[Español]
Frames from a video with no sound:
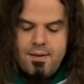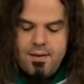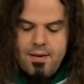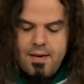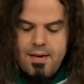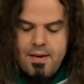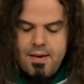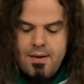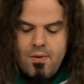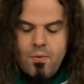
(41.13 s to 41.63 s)

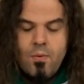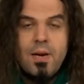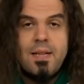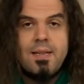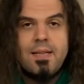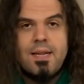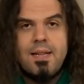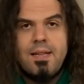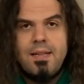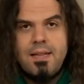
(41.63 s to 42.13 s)
eh, una
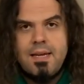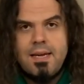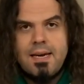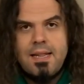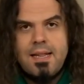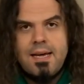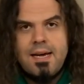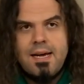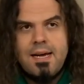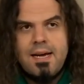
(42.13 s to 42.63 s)
entrada
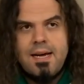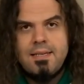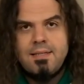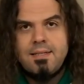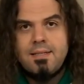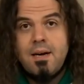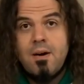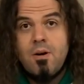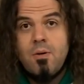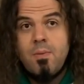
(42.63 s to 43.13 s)
dedicada a
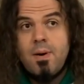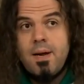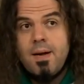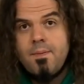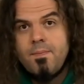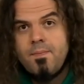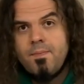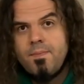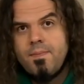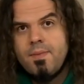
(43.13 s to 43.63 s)
esta
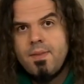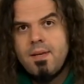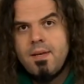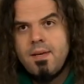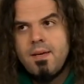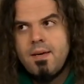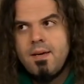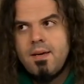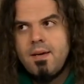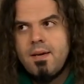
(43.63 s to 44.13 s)
obra
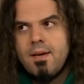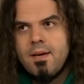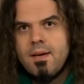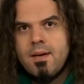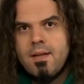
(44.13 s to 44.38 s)
eh,